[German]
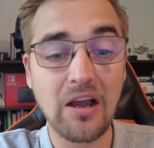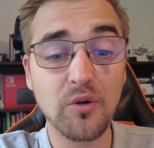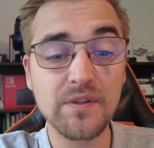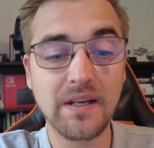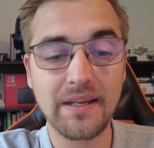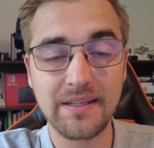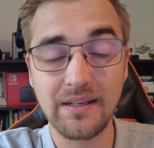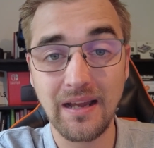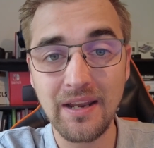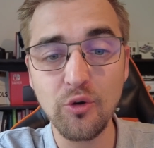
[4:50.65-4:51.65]
ausreichen
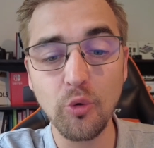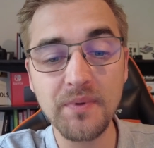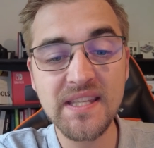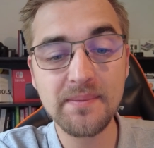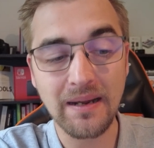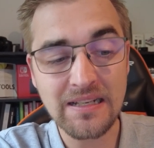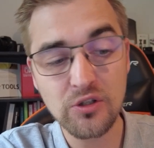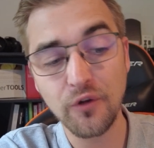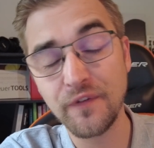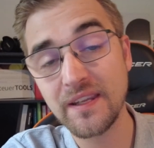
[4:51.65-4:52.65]
kann, um die
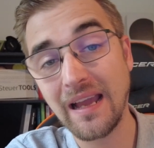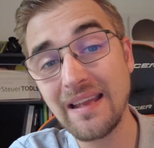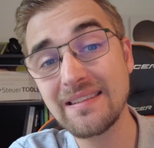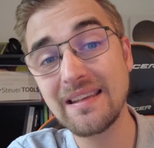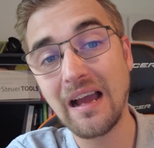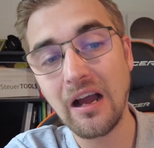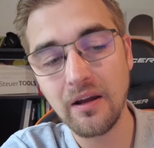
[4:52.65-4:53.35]
Zwangsläufigkeit der,